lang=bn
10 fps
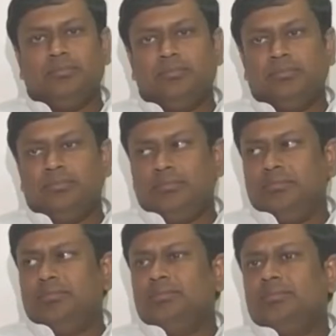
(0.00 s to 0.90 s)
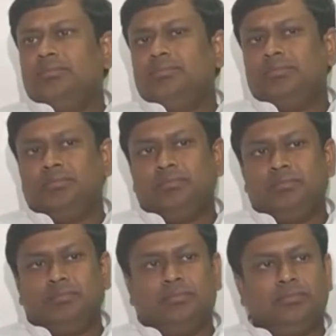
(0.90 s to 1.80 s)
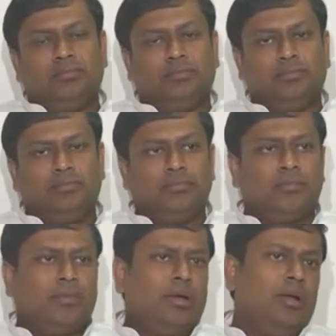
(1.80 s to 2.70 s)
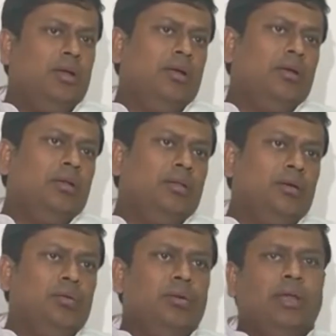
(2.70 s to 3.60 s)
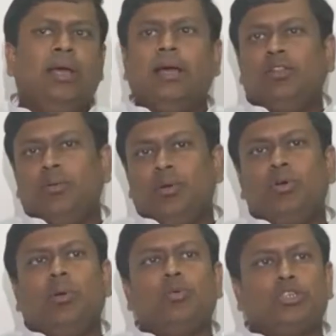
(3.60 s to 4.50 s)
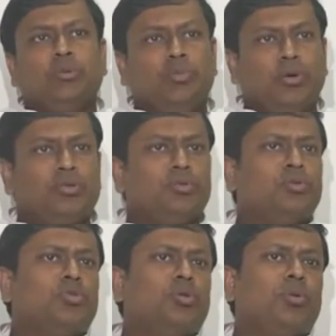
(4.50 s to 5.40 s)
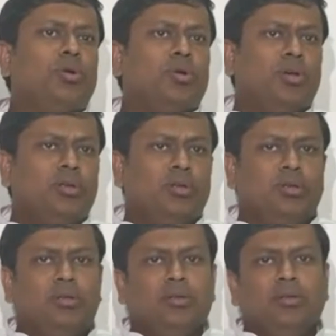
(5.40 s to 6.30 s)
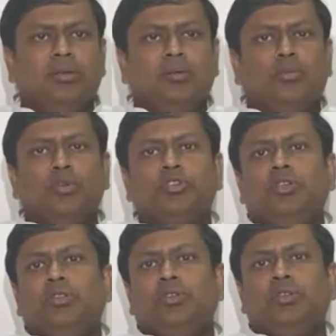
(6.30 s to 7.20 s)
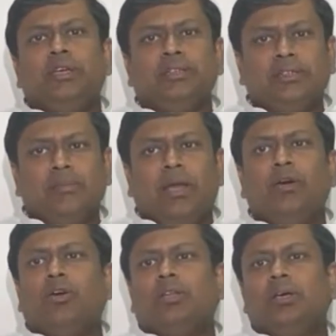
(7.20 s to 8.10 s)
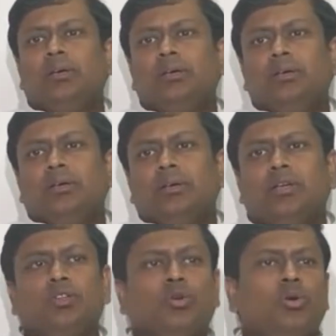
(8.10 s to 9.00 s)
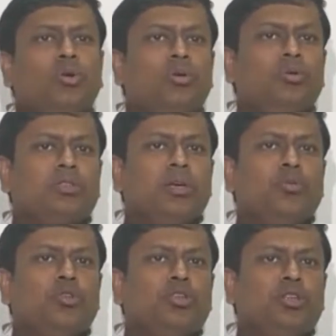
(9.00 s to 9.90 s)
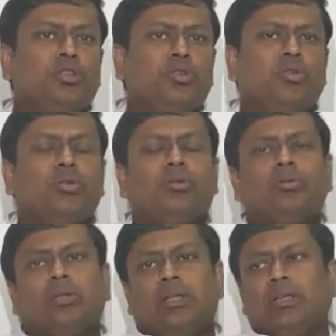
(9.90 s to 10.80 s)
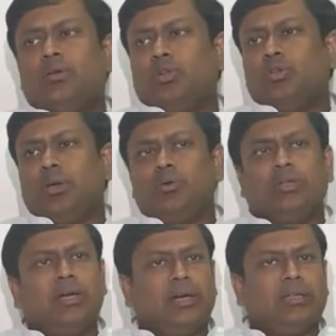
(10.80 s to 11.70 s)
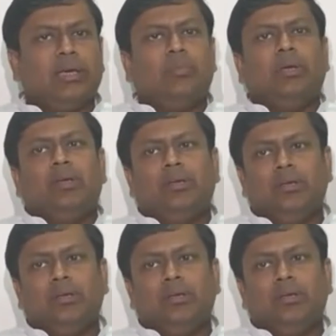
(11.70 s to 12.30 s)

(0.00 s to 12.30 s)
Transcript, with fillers: মন্ত্রী শপথ নিয়েছেন আপনার এলাকা কি বলবেন দেখুন এলাকা তো আমার গোটা পশ্চিমবঙ্গে শুধু উত্তরবঙ্গ নয় মন্ত্রিত্ব দিয়েছেন ভালো কথা কিন্তু সেই মন্ত্রিত্বর তাদের কতটা অধিকার থাকবে